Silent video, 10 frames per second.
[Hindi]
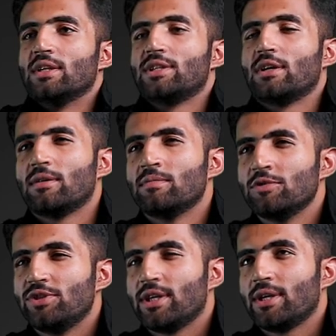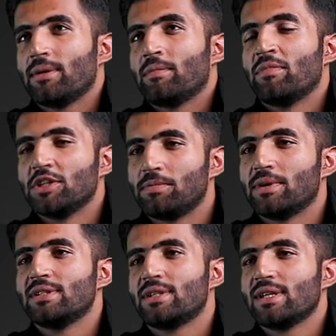अच्छा मुझे
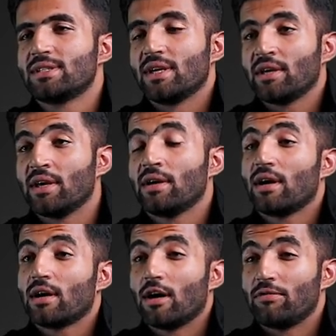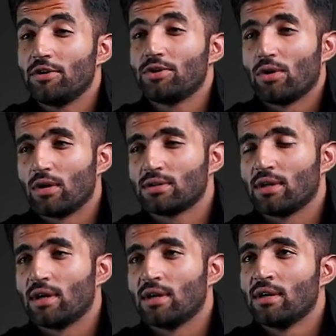बचपन से सिंगिंग का काफ़ी शौक़
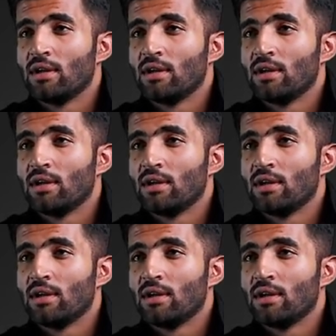था